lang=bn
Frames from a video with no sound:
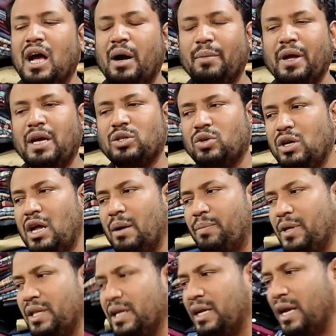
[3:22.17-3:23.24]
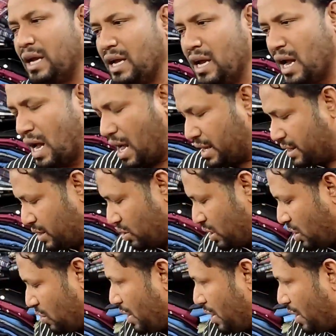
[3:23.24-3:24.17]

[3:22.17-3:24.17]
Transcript: আমি আসলে আপনাদেরকে হাতে গোনা